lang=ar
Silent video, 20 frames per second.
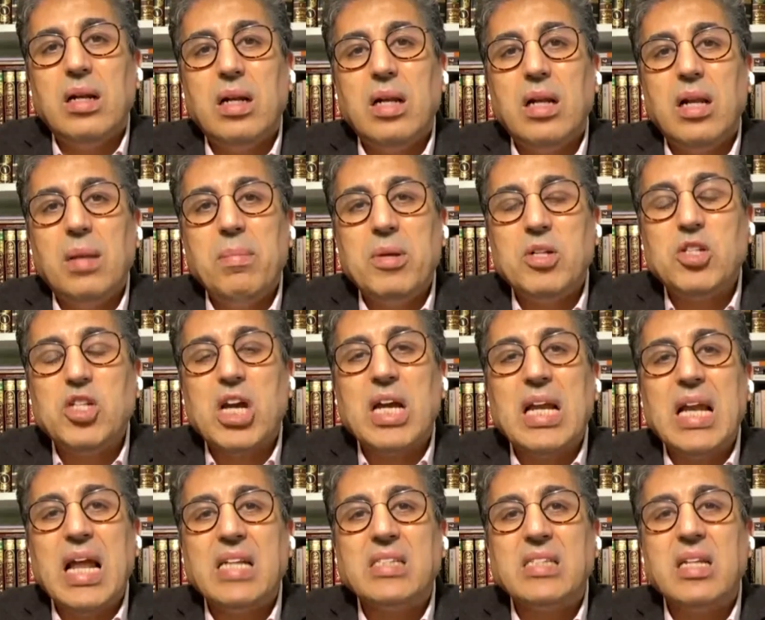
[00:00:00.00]

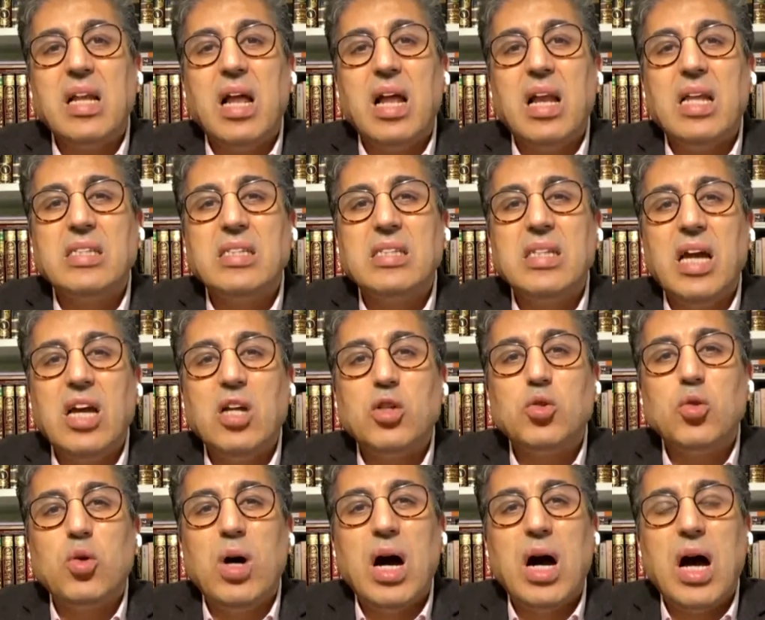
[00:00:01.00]
المشاكل التي
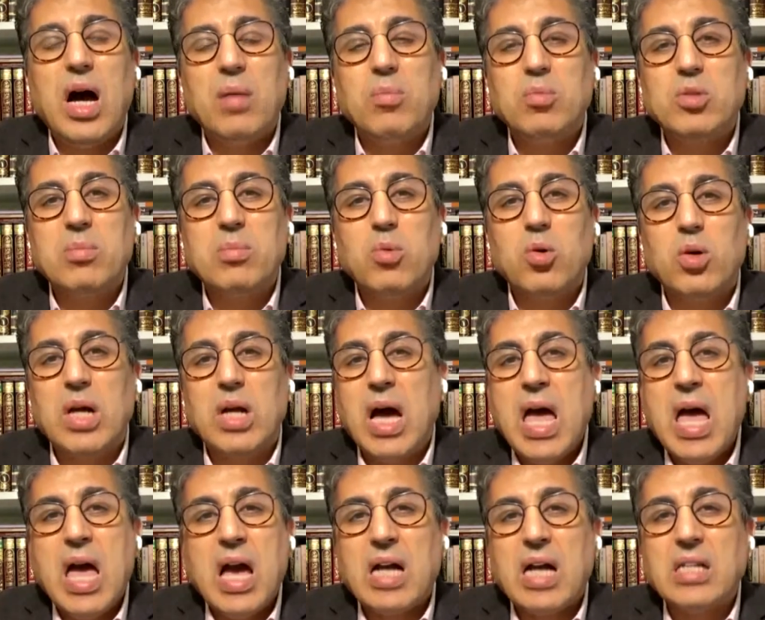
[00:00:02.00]
يعيشها المسلمون
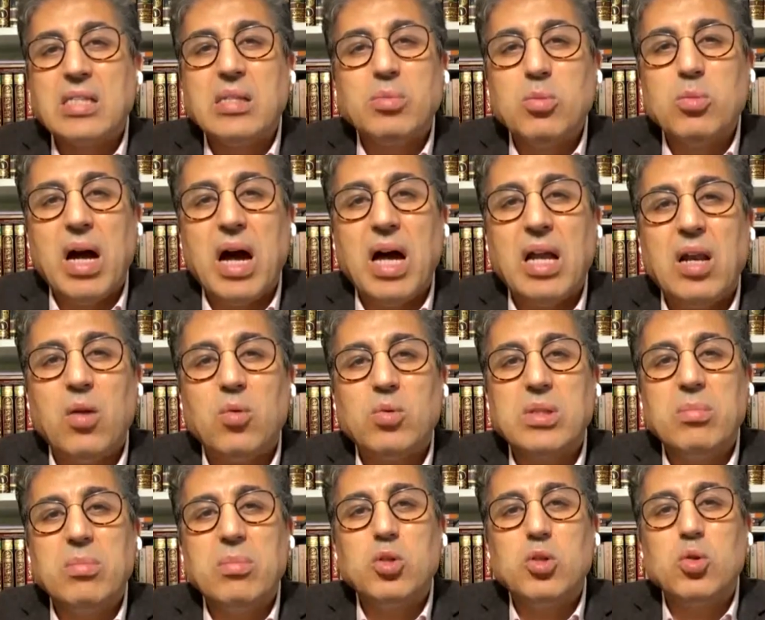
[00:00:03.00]
كتبت نعم. مقالا
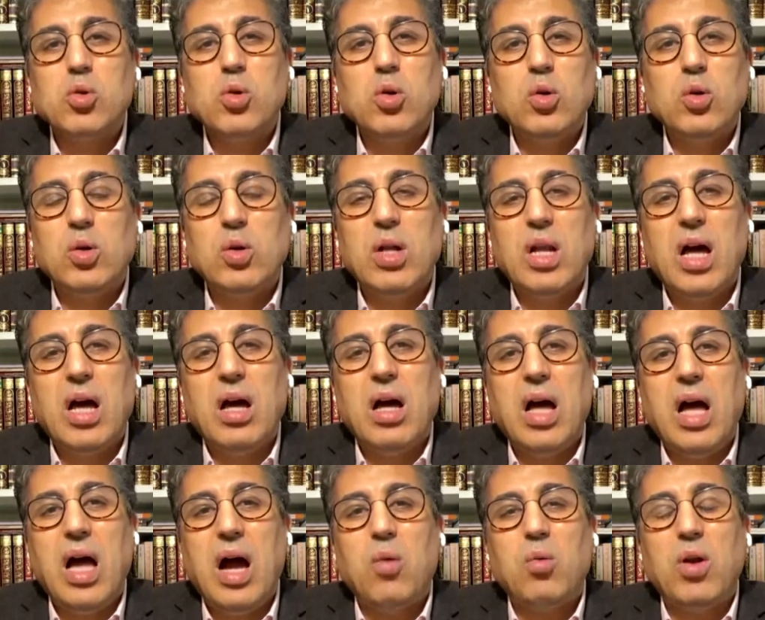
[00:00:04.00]
وسميته
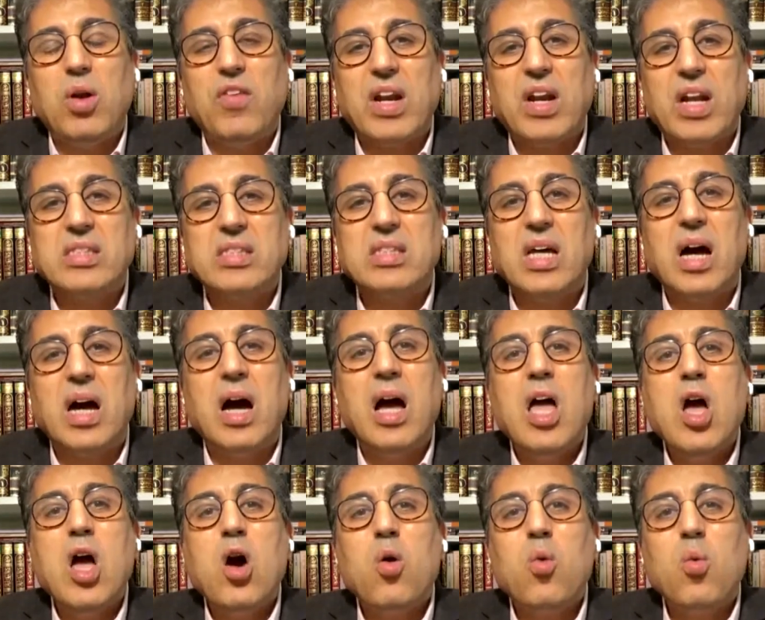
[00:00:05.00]
حول
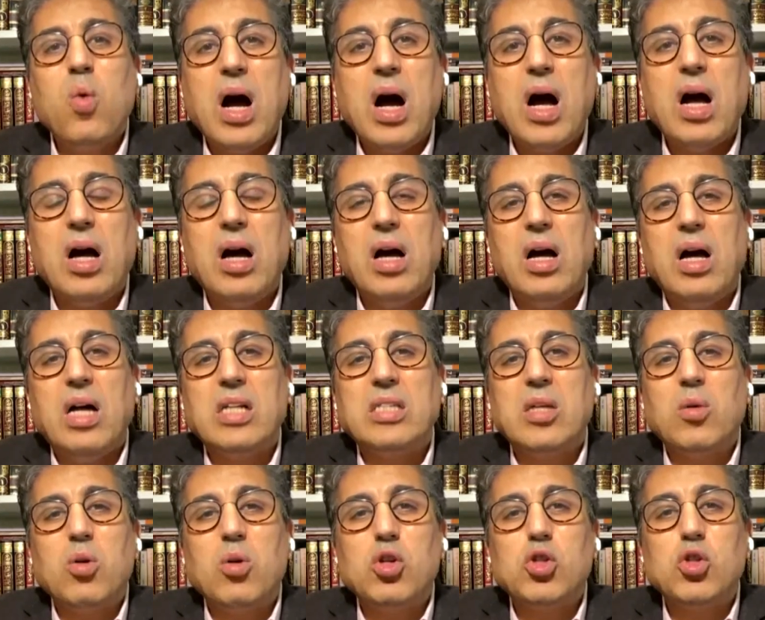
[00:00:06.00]
فرنسا
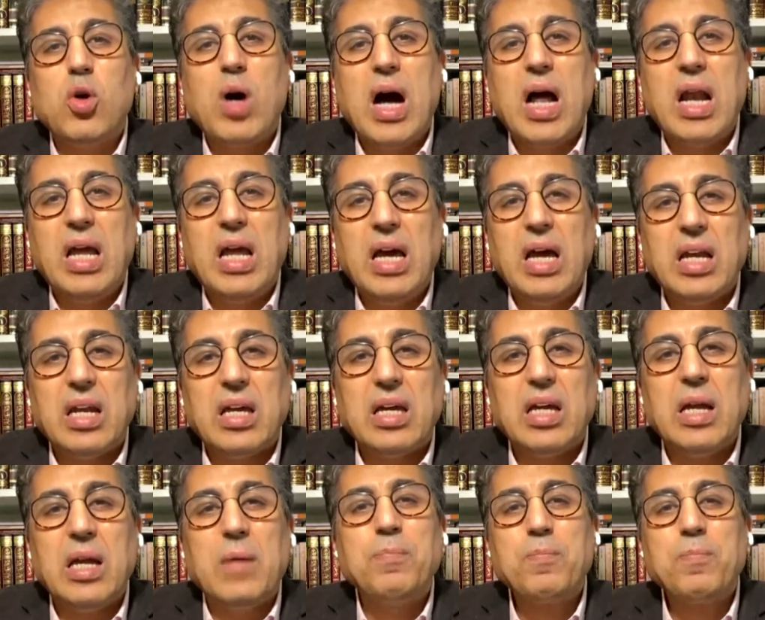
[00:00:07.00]
والتوجه
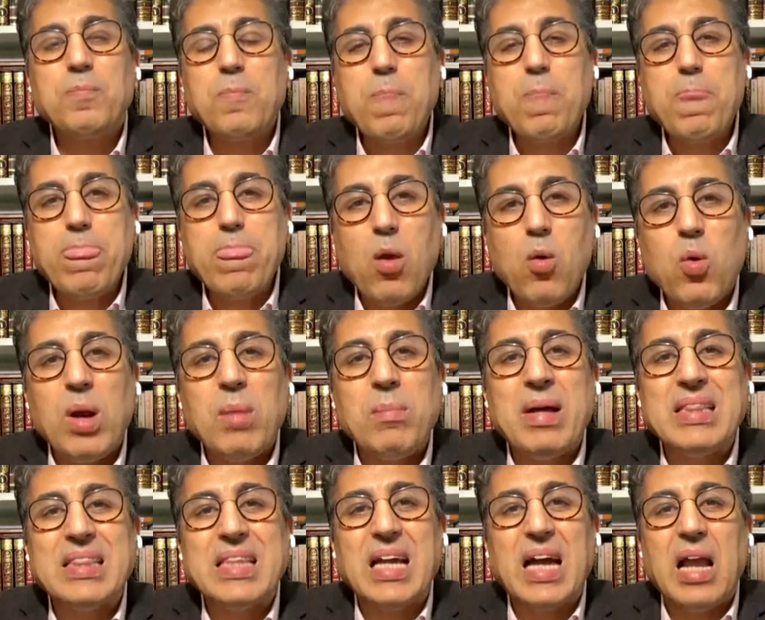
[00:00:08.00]
العرقي
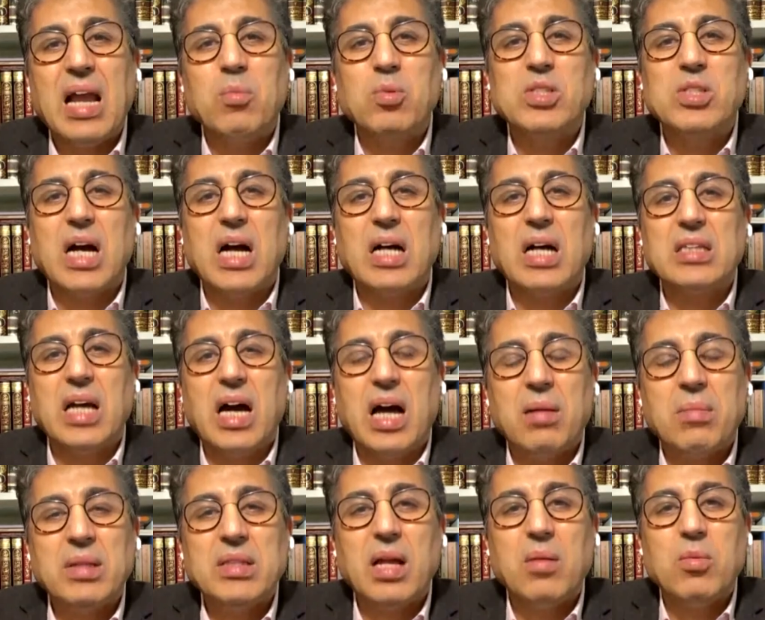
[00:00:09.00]
والمنطق
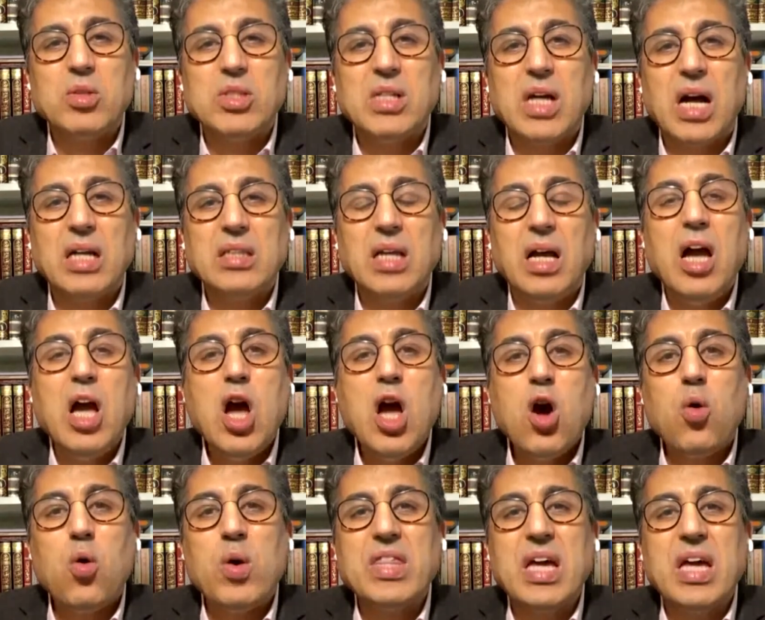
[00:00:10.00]
المتقاطع المنطق المتقاطع
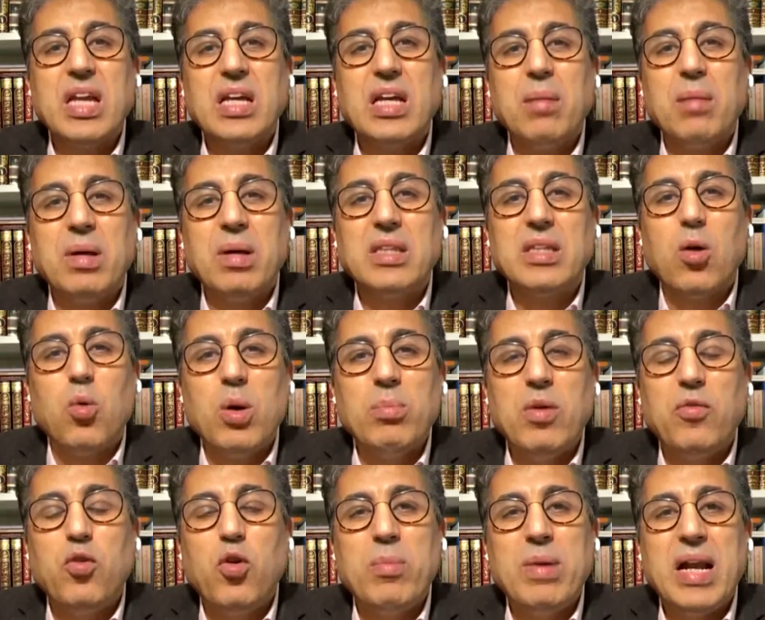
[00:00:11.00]
وذلك المنطق
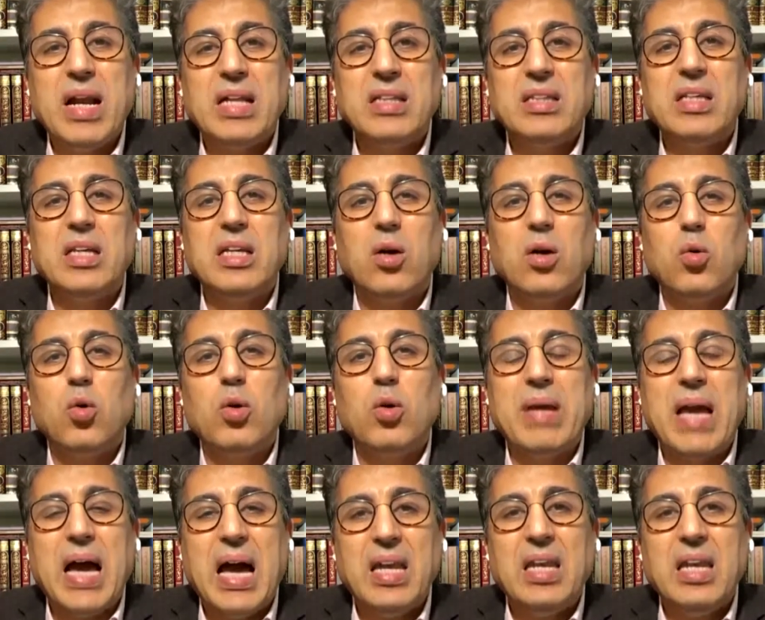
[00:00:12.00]
والمفهوم الذي
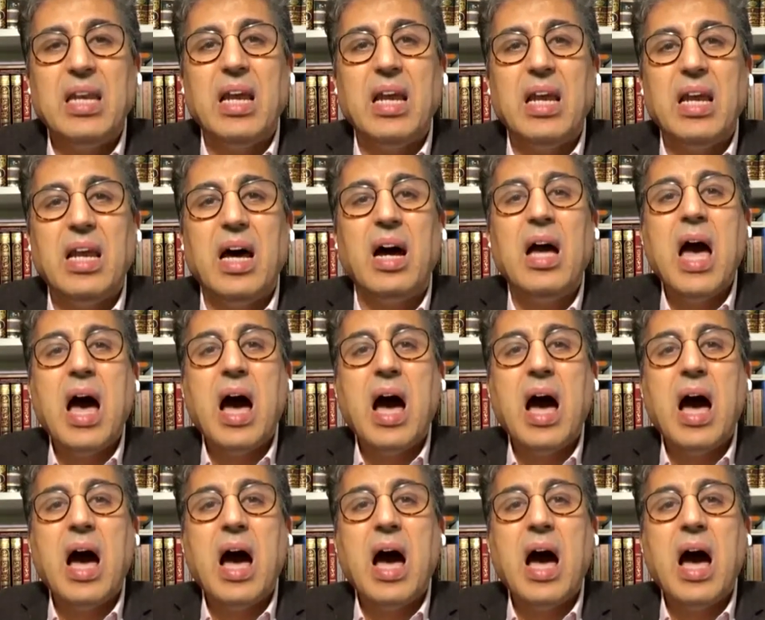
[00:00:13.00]
يقول بأن